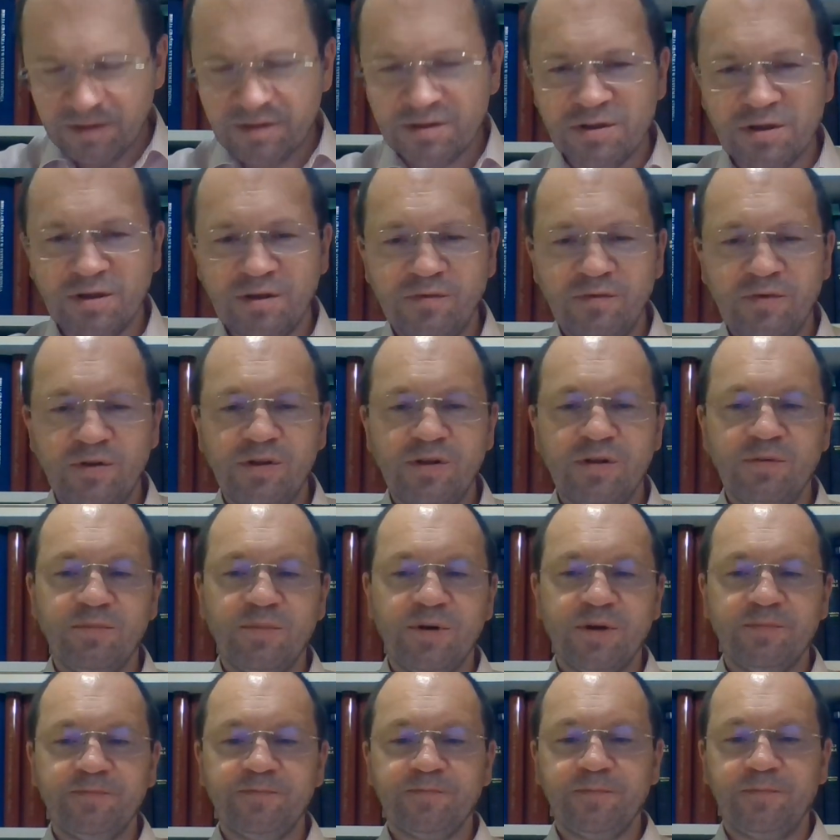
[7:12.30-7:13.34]
Czyli
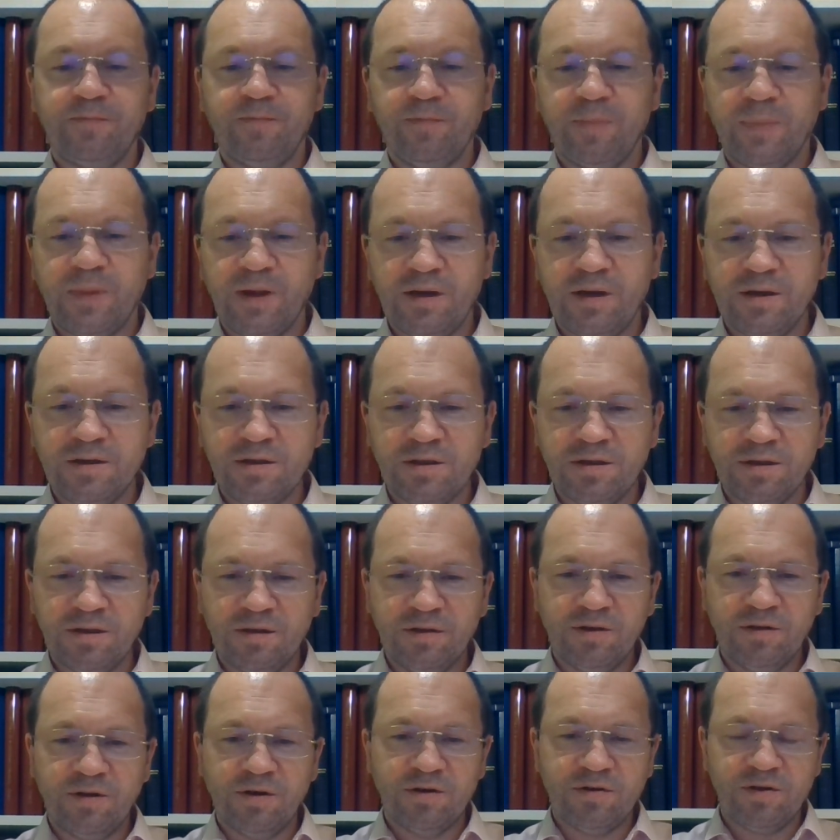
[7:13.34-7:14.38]
widzimy, no,
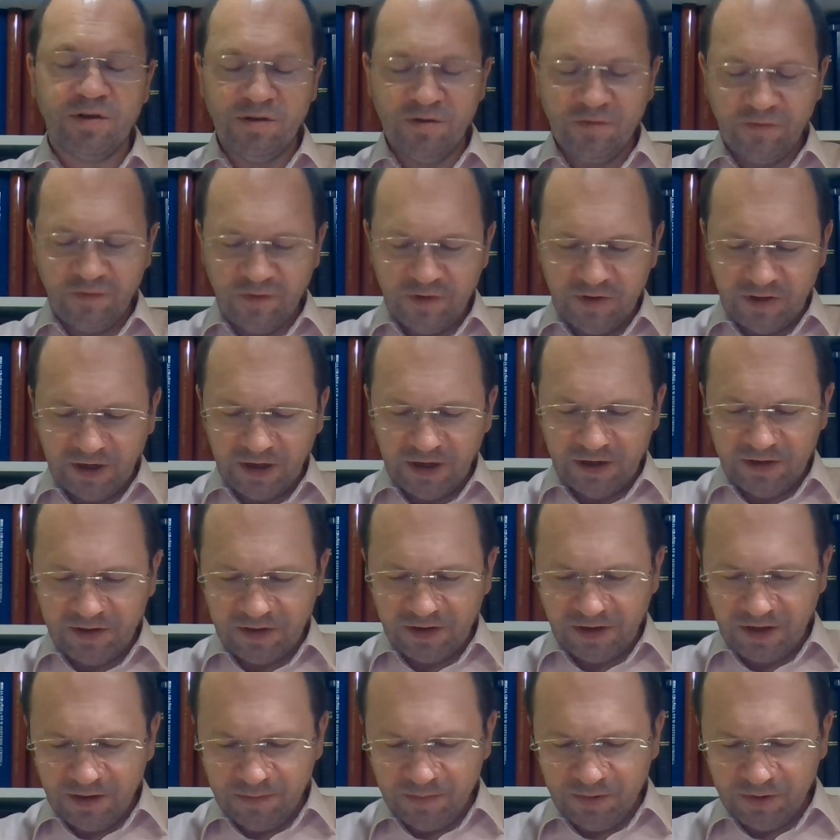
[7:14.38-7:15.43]
do synów
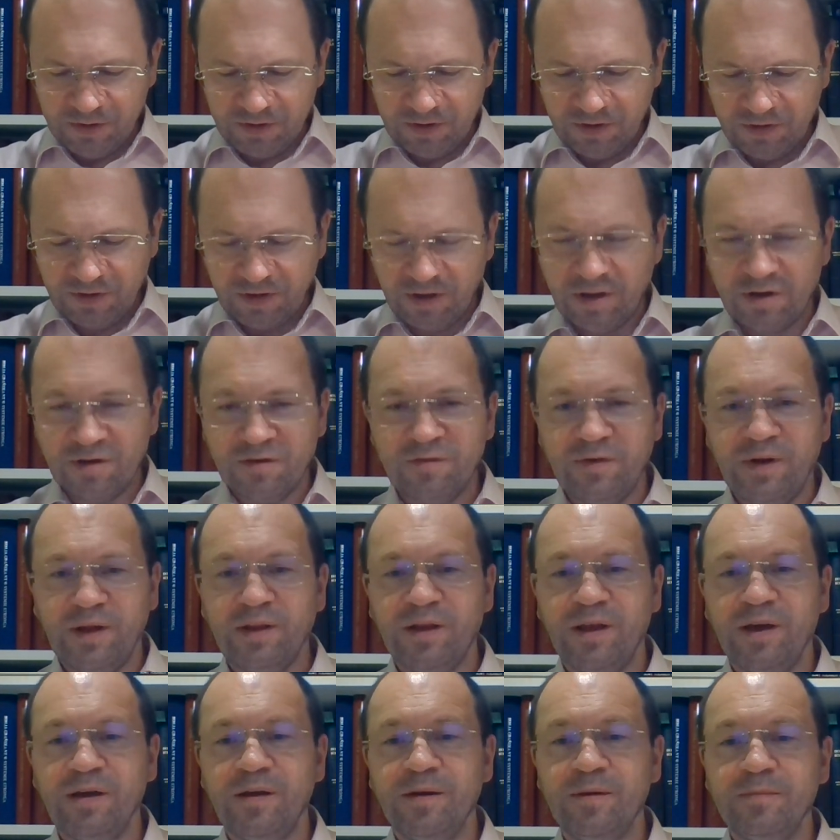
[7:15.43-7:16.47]
izraelskich było to
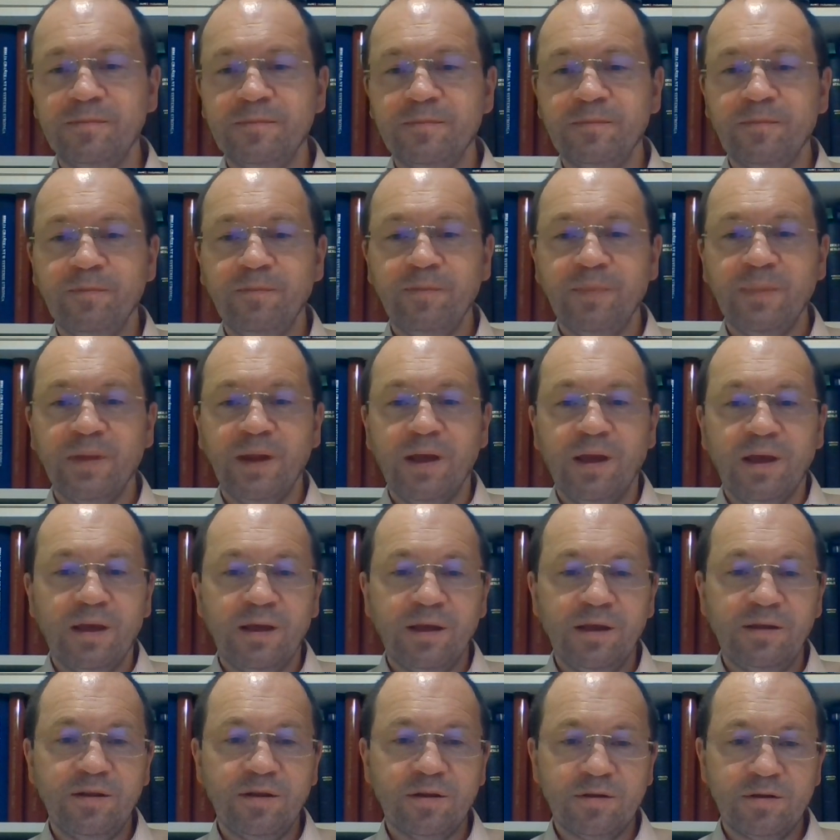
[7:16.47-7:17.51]
skierowane
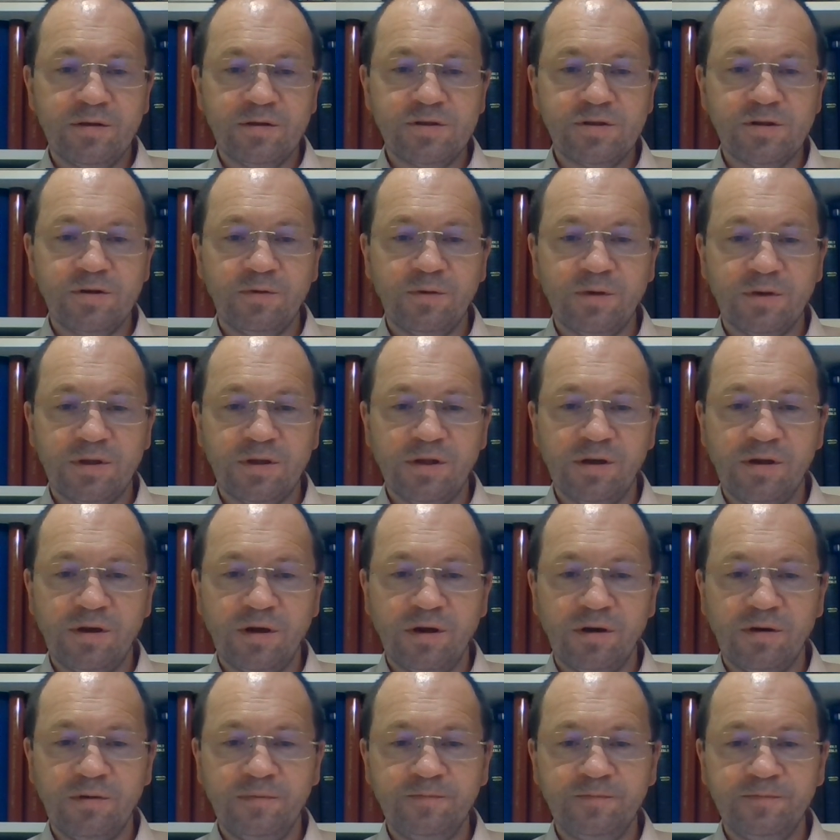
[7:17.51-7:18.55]
i dotyczyło
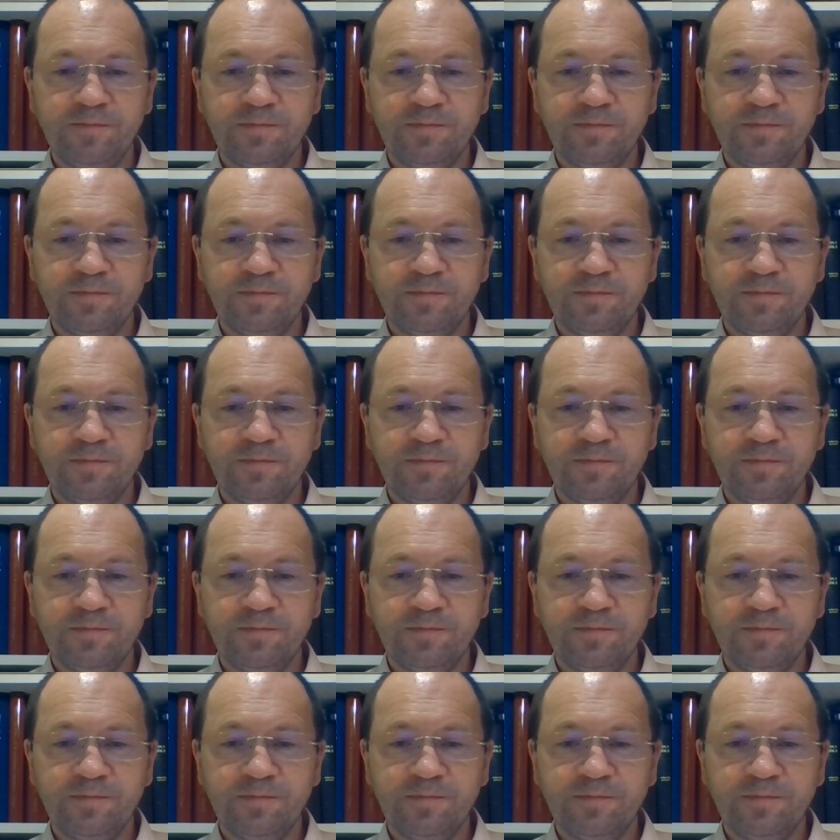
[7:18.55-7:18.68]
tylko